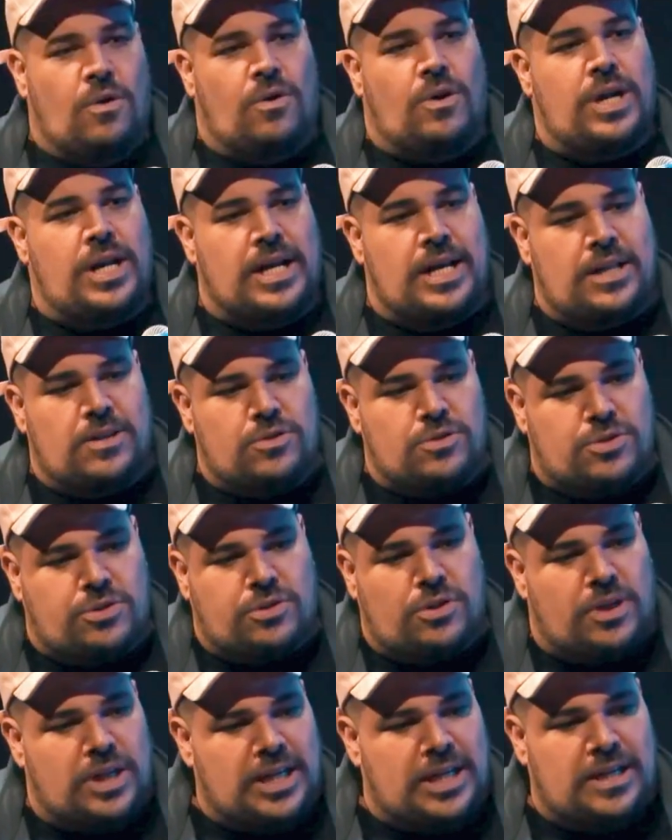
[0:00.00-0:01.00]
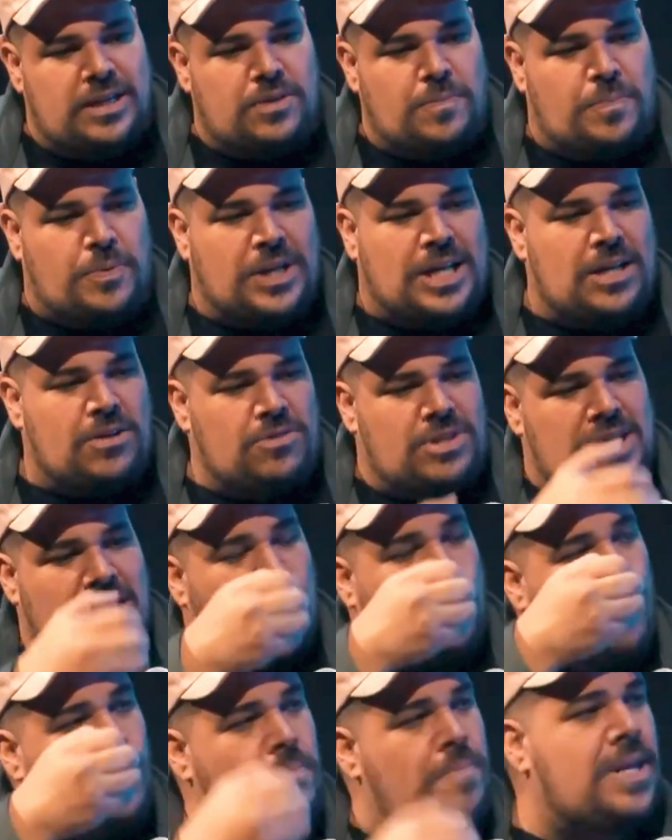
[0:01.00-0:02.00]
orando, chorando, porque não tinha
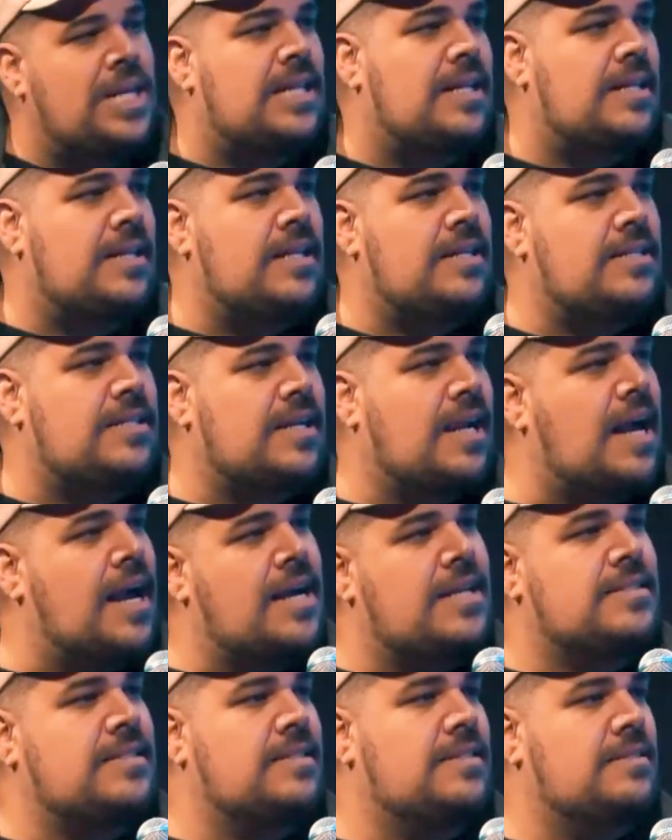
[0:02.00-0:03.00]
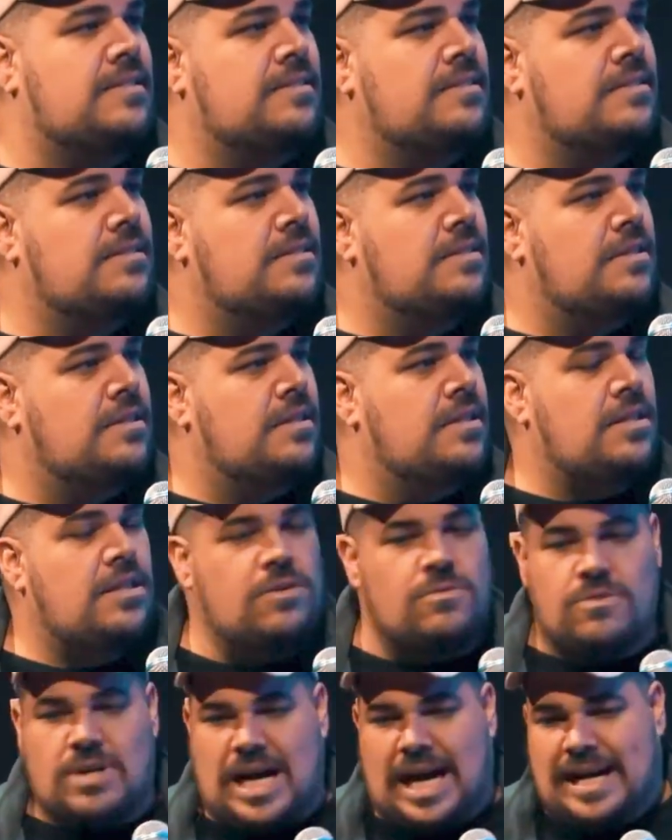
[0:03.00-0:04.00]
comida dentro de casa.
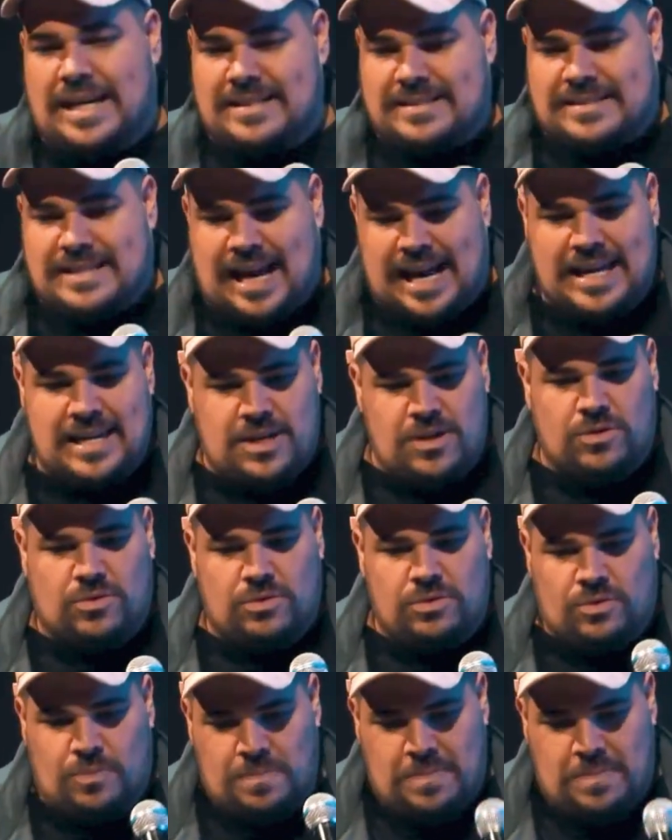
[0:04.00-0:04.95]
E um cara saiu no